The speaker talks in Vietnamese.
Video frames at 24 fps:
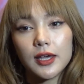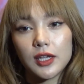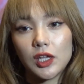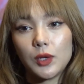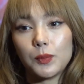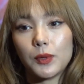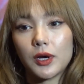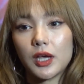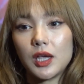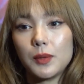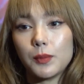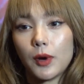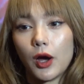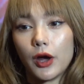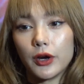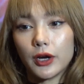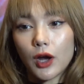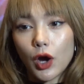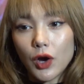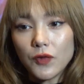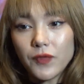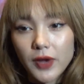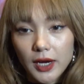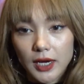Nhưng mà khi mà họ
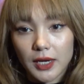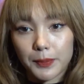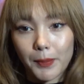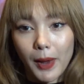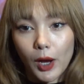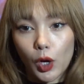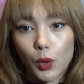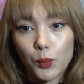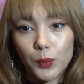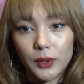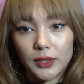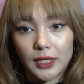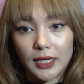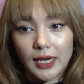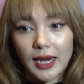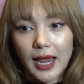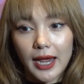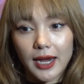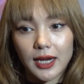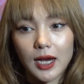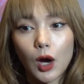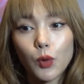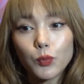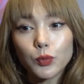nói về kịch bản của mình thì
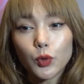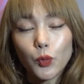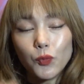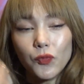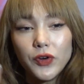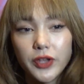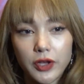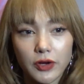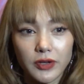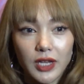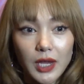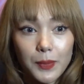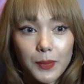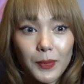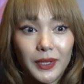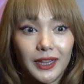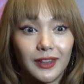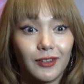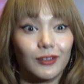lại không đúng với những gì mình